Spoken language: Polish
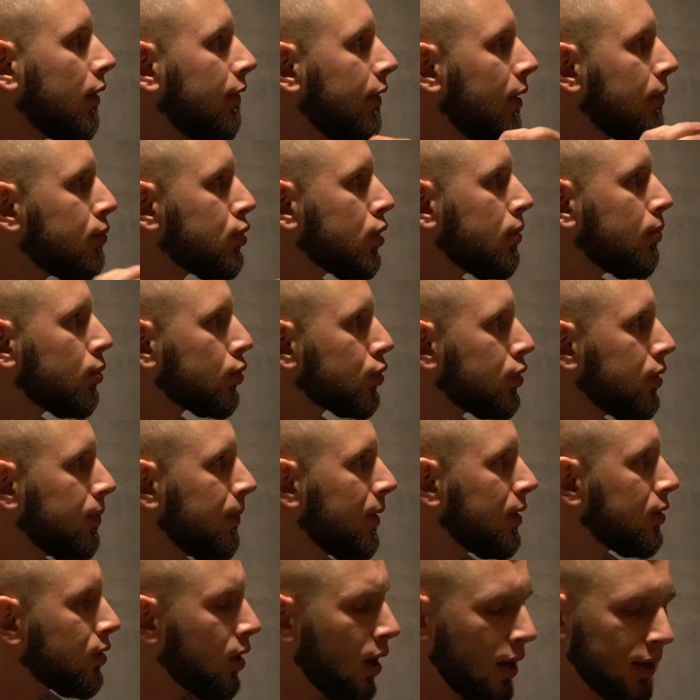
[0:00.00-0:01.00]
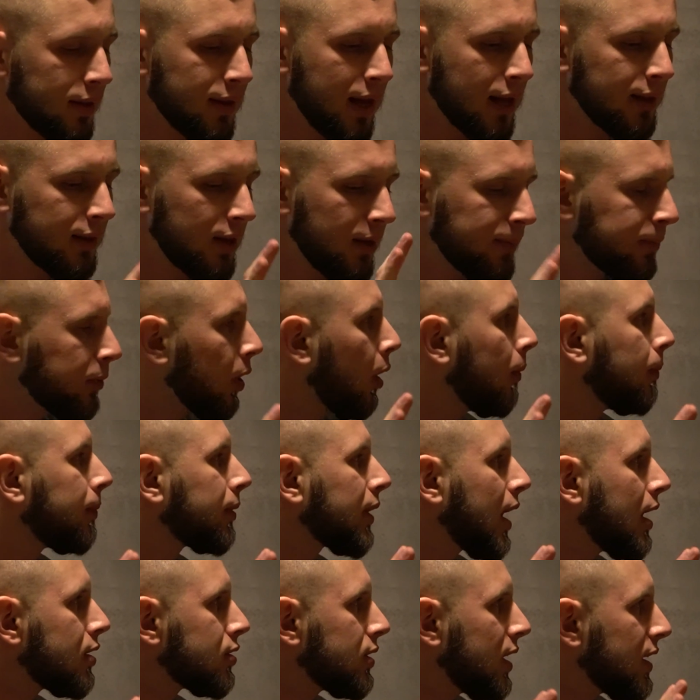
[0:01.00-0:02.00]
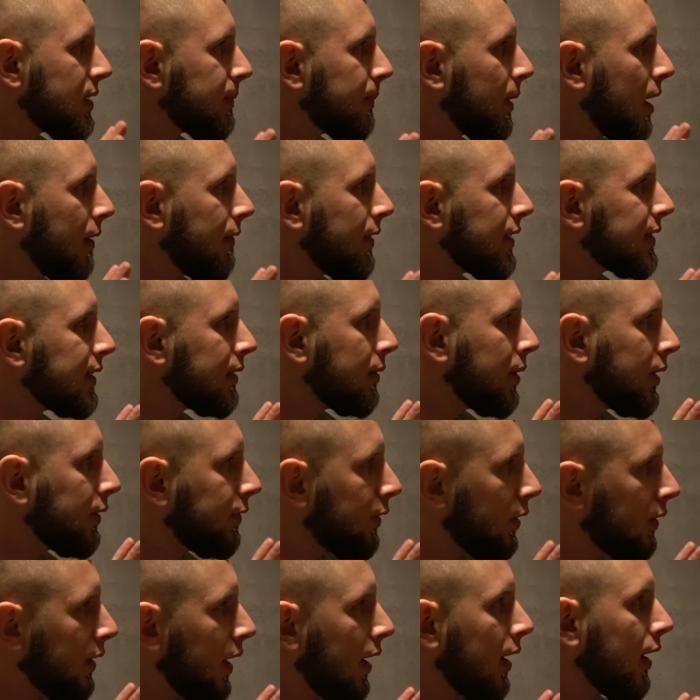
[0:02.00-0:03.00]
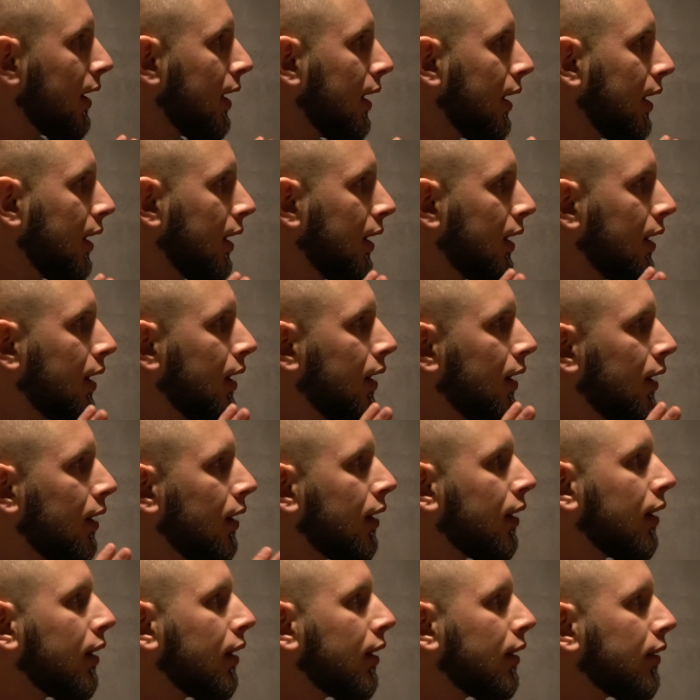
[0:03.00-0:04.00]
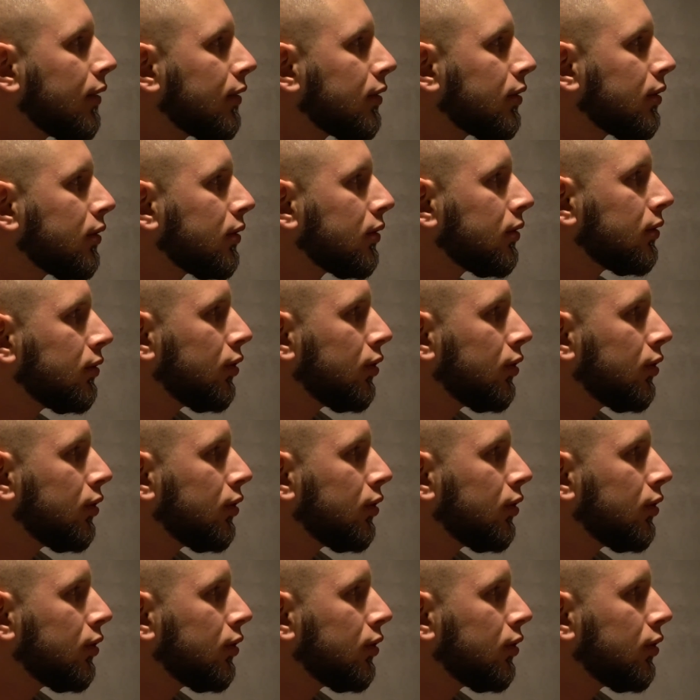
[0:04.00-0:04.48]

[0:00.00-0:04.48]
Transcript: Wiem, że musi być na tip-top, każda sprawa załatwiona. A wada?